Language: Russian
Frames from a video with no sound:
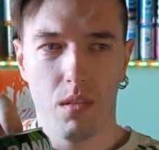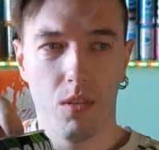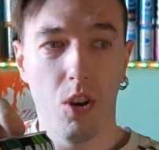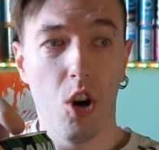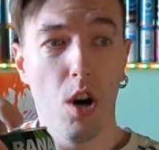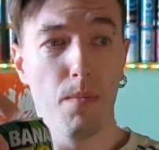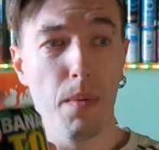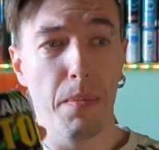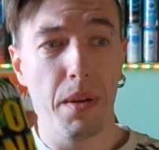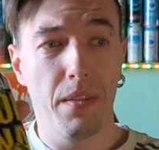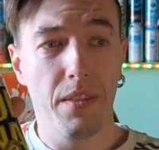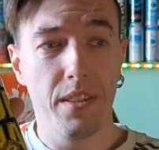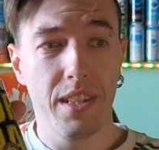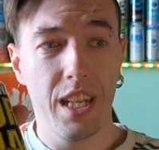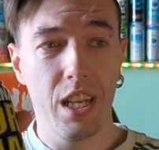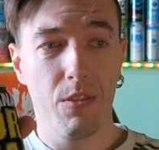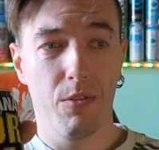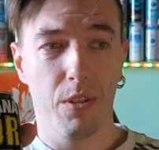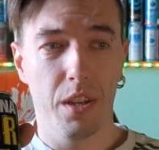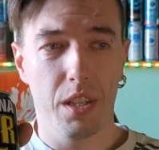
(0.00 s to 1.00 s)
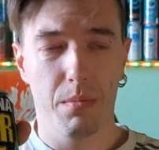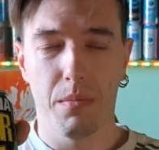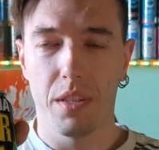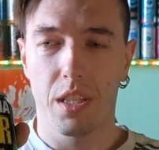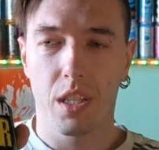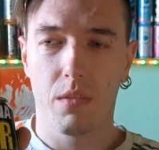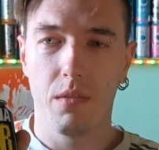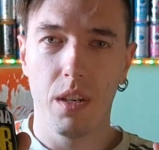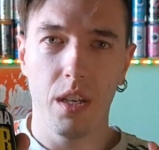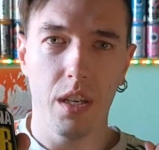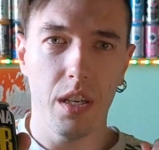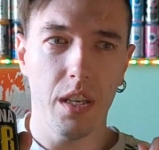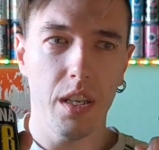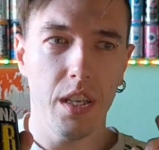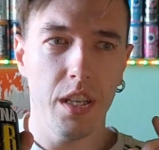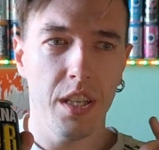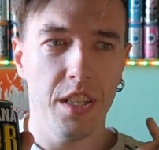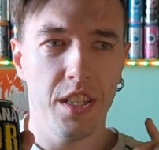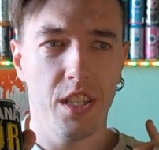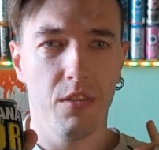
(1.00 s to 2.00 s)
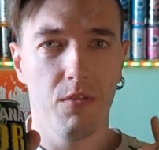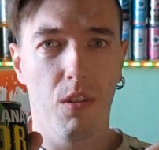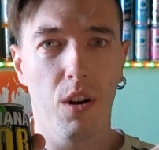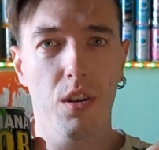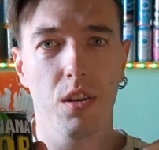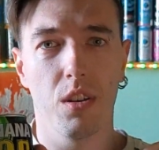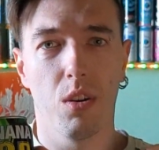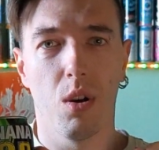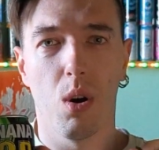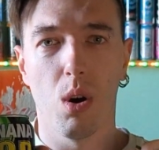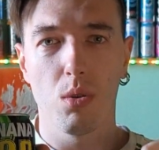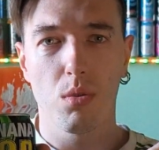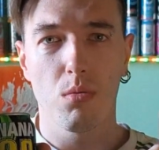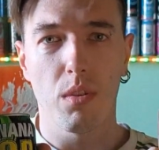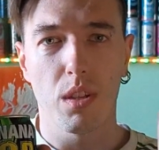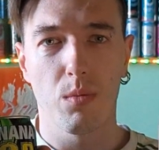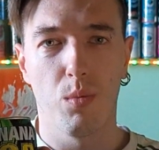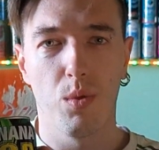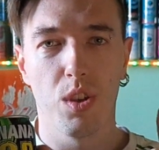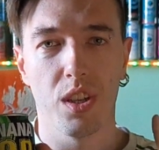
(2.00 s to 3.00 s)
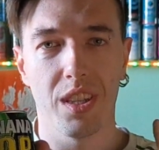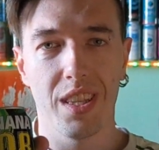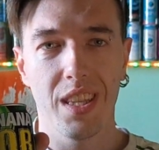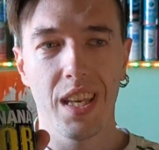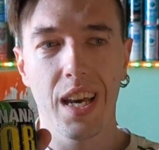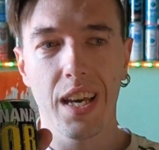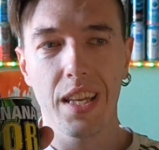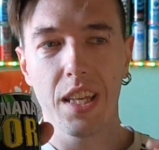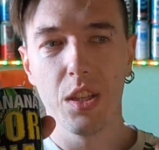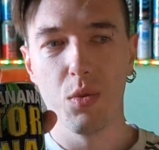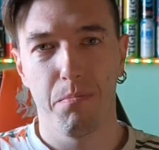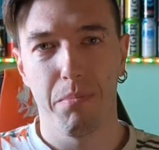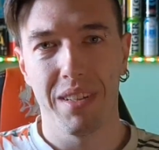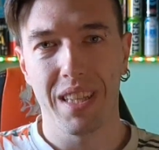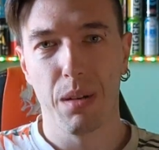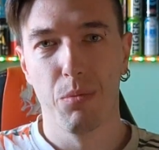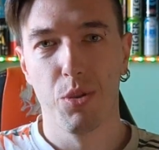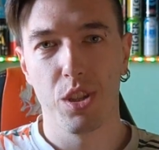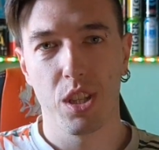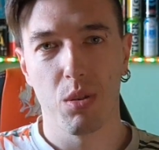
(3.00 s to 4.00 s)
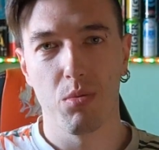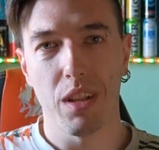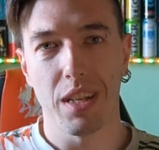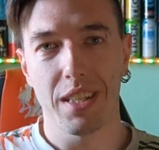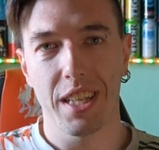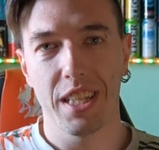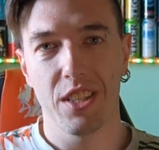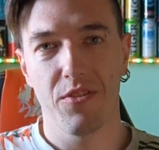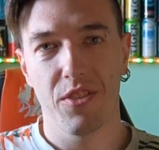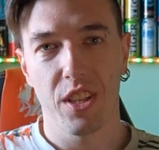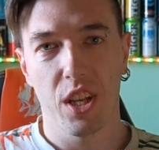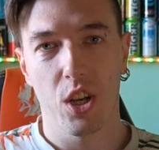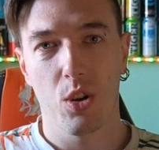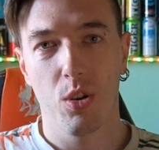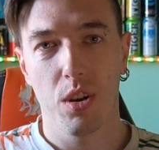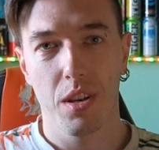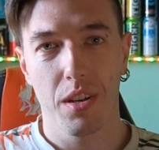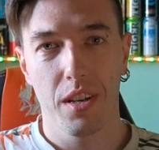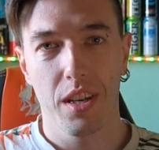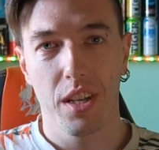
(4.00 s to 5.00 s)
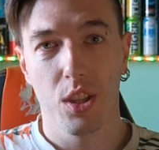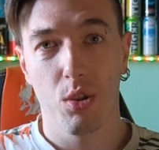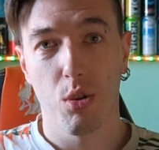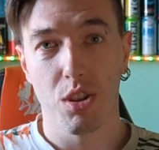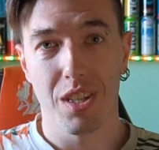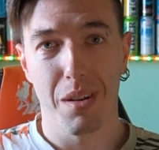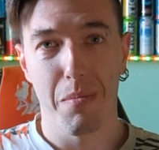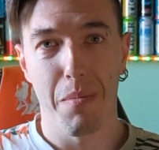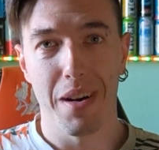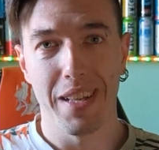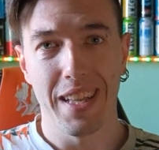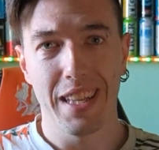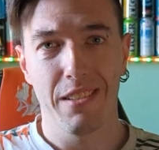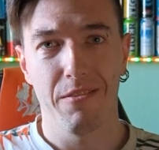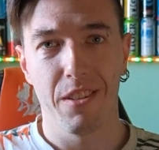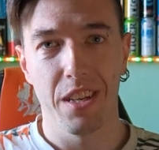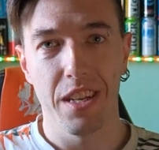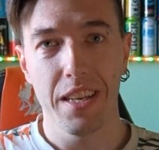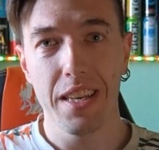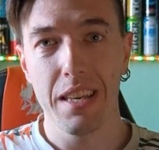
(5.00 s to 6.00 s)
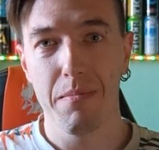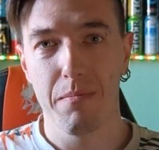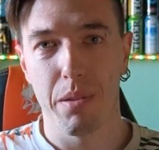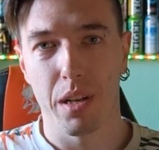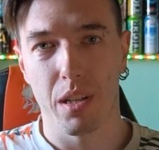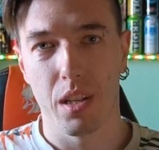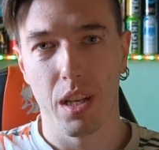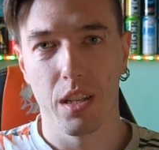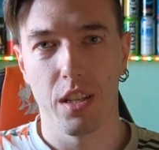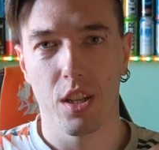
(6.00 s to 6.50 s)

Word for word: но мы привезли его из Москвы и сегодня он у нас будет не один, потому что у нас есть второй, тоже банановый, импортный